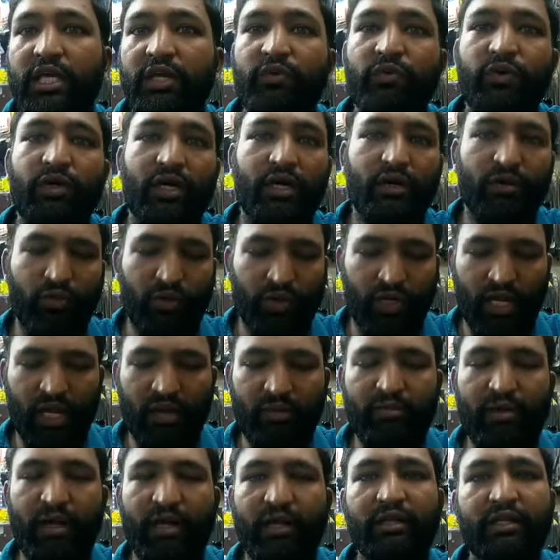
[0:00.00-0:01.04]
இவங்க ஒரே
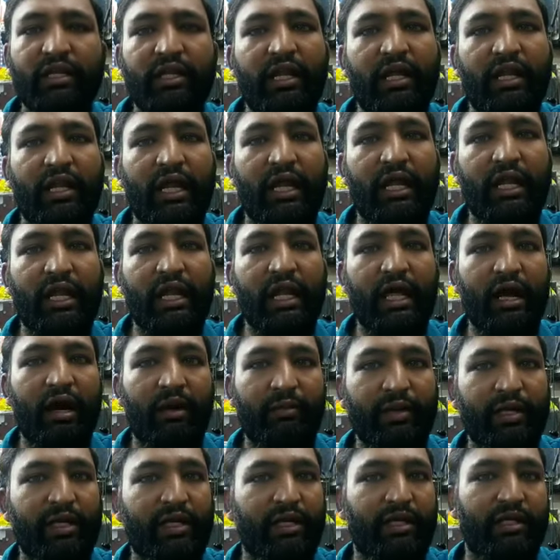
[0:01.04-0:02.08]
மனநிலையில் இல்லை
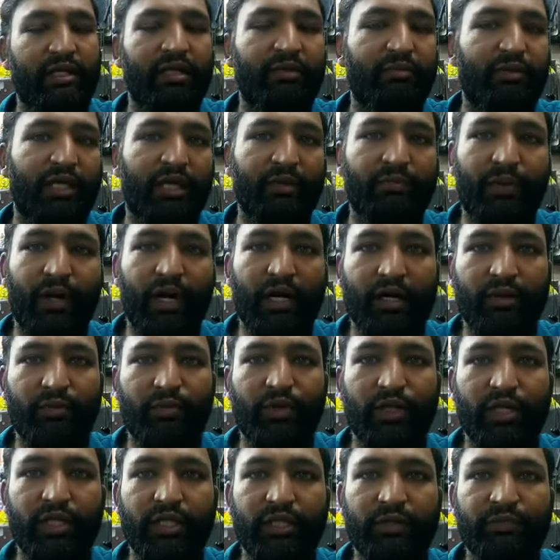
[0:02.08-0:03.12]
அப்படிங்கிறத நம்ம இங்கே பார்க்க
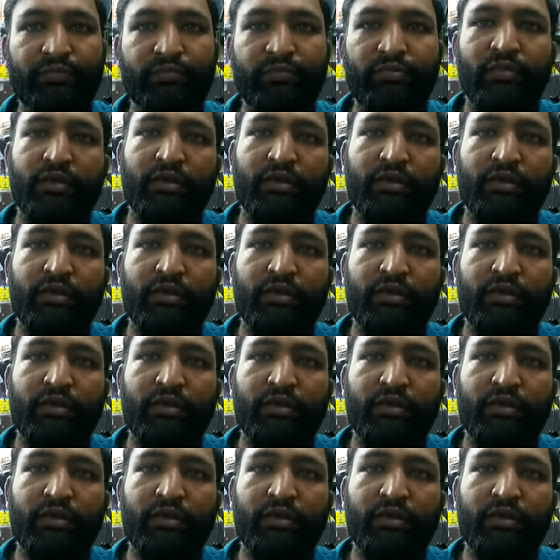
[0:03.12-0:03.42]
முடியுது